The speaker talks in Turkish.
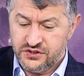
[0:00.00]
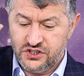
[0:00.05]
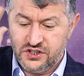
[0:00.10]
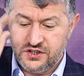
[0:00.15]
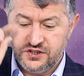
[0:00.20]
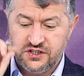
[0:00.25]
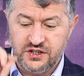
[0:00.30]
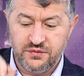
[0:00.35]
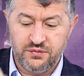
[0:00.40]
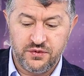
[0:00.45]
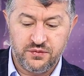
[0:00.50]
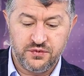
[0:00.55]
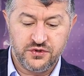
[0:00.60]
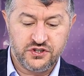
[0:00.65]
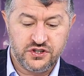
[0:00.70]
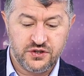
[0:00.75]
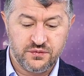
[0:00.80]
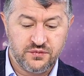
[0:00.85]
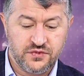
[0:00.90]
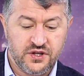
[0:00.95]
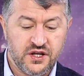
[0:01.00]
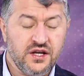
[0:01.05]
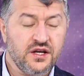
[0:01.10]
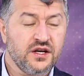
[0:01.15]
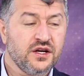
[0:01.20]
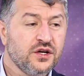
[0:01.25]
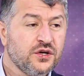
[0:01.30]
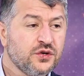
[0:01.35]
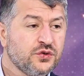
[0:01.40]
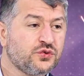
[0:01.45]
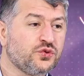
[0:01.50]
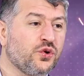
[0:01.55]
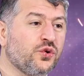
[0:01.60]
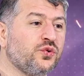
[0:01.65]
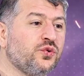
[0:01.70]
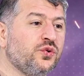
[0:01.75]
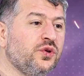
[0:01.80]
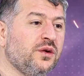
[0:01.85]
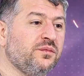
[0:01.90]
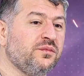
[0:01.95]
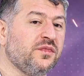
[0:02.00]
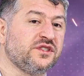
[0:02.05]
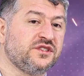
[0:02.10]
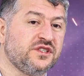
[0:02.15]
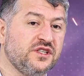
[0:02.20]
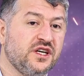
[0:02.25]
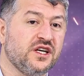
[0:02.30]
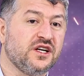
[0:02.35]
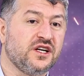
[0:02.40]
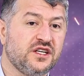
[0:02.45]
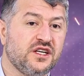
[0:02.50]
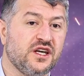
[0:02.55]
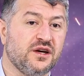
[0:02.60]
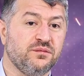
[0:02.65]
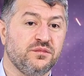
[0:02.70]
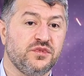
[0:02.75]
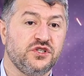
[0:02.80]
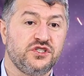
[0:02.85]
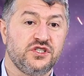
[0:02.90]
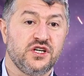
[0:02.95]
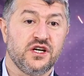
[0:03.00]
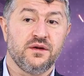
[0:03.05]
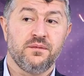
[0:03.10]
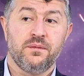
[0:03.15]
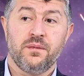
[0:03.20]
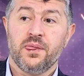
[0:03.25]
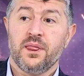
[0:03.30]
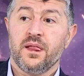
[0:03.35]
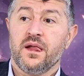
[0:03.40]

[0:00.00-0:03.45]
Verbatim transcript: ciddi bir biçimde sorgulanması gereken bir şey.